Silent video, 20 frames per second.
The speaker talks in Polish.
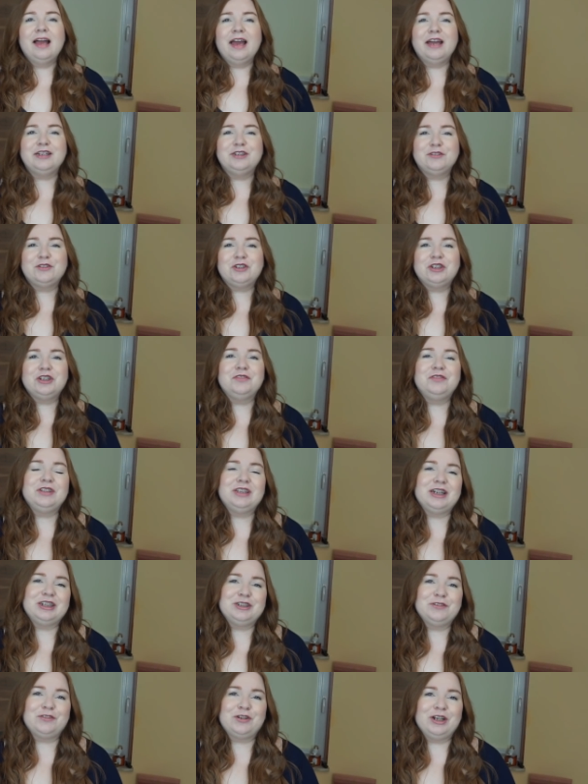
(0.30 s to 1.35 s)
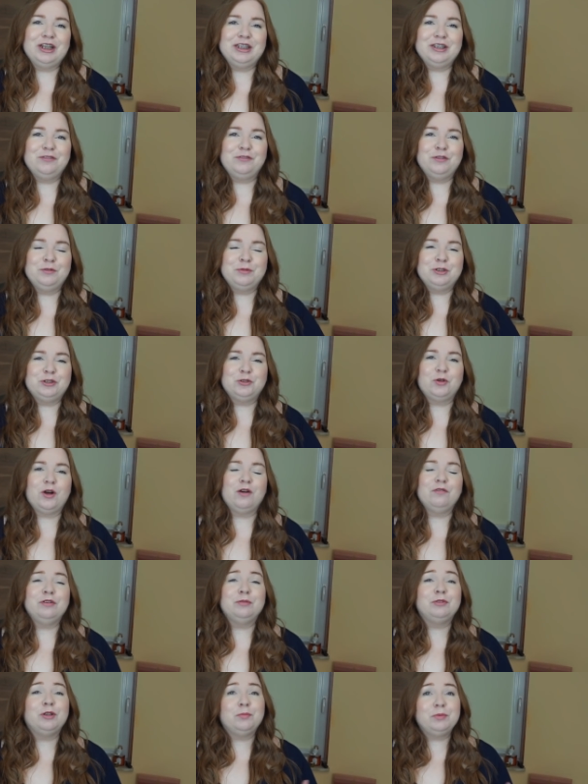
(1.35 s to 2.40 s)
Hej dziewczyny, witajcie w kolejnym filmie
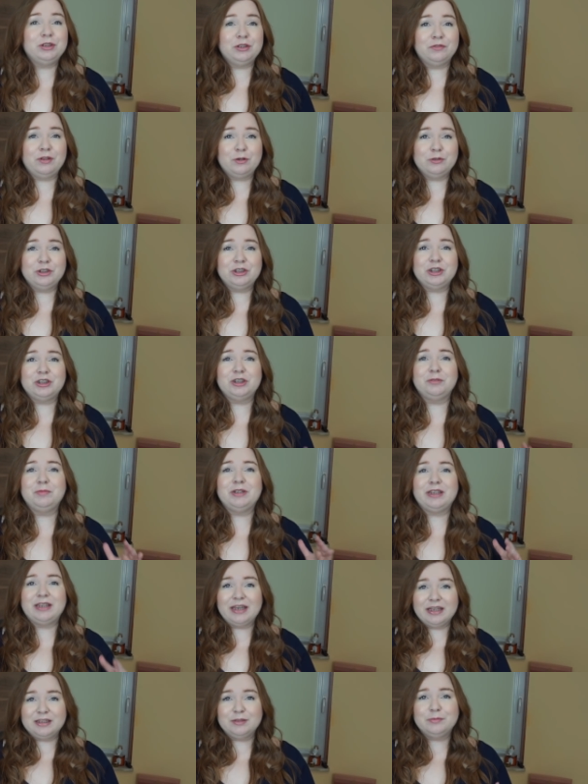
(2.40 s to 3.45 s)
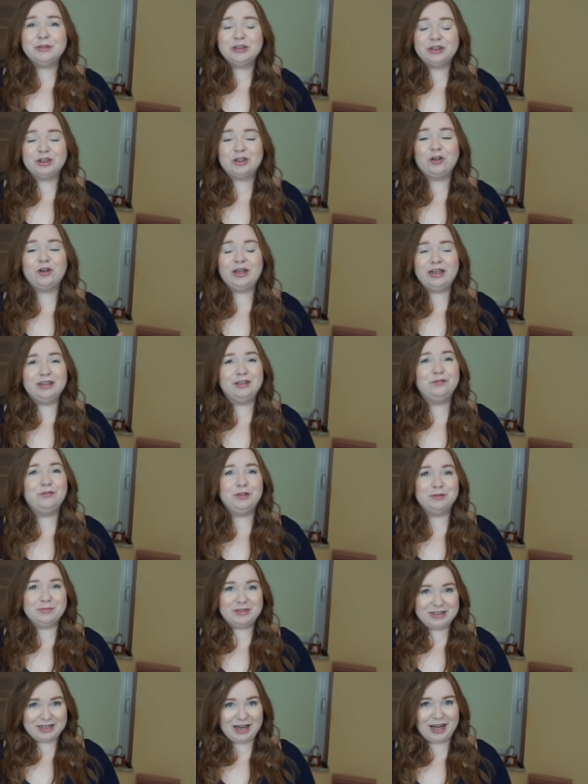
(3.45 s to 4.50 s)
ciuchowym. Dopytywałyście się mnie, kiedy będzie kolejny
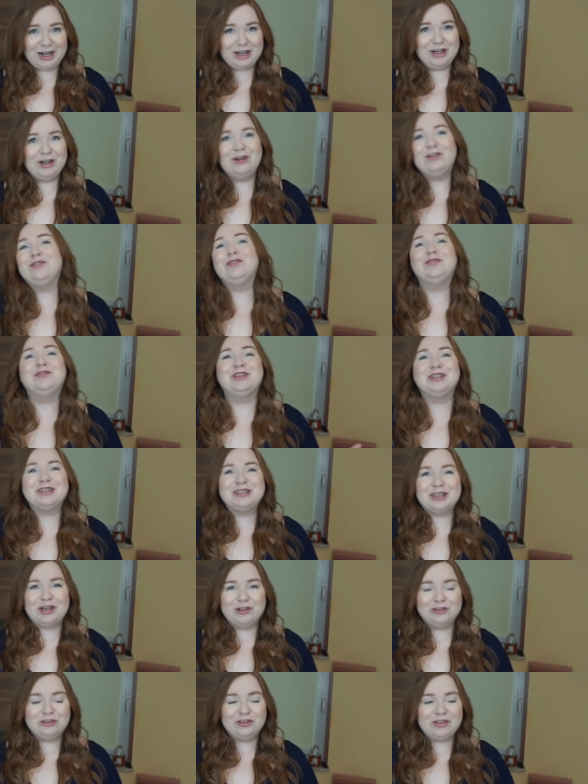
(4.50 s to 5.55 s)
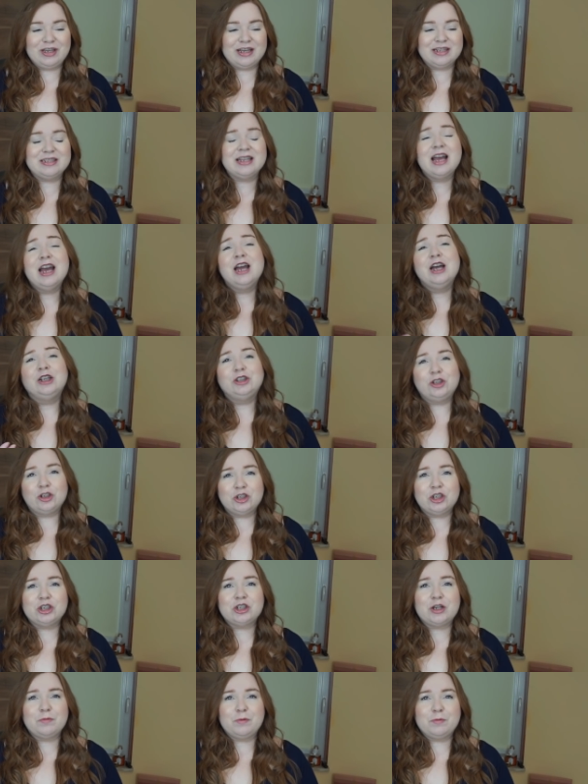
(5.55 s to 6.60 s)
film z Karko, więc oto jest.
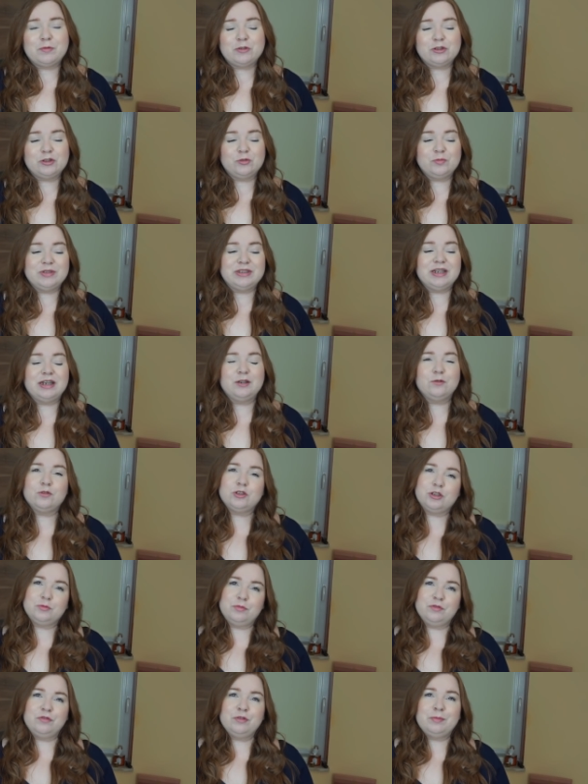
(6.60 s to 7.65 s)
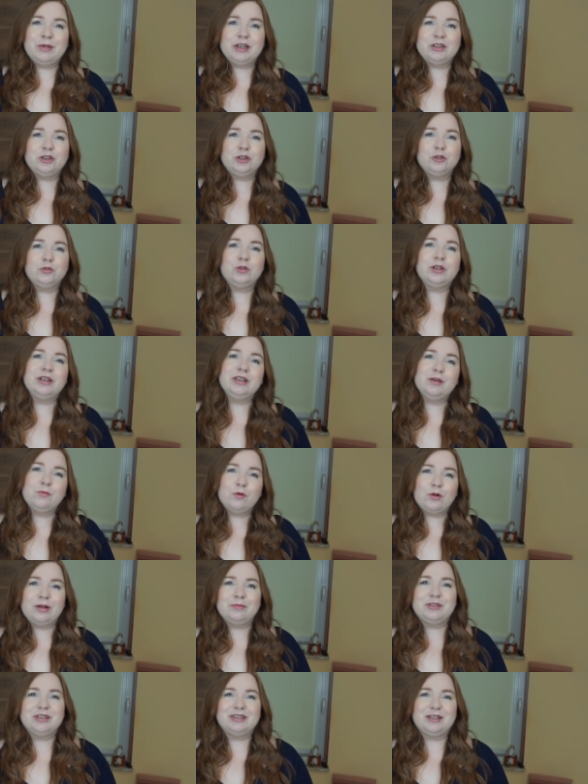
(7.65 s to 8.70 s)
Troszeczkę po prostu mi zajęło, żeby wybrać ciuchy, nie
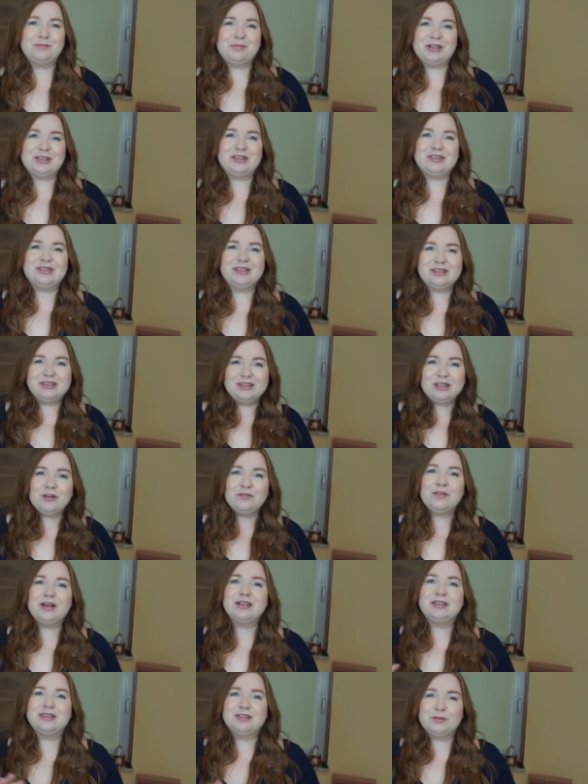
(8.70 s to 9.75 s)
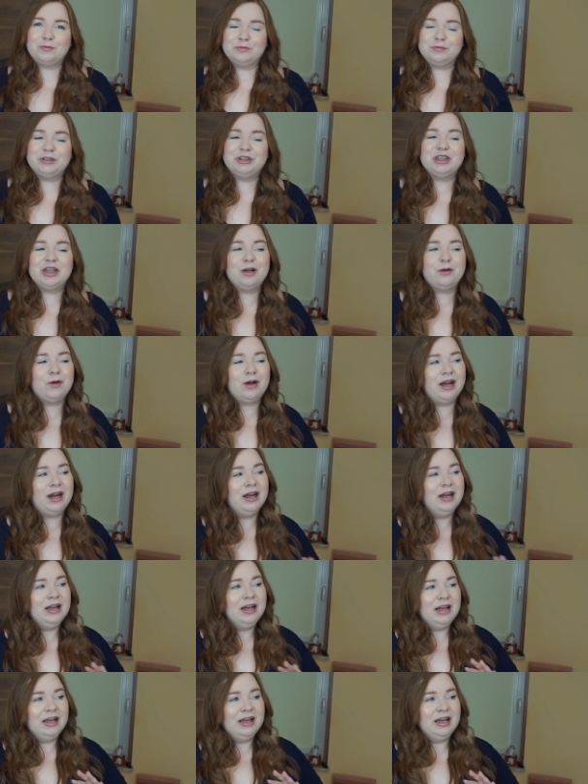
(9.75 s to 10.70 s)
mogłam się za bardzo zdecydować, co bym chciała.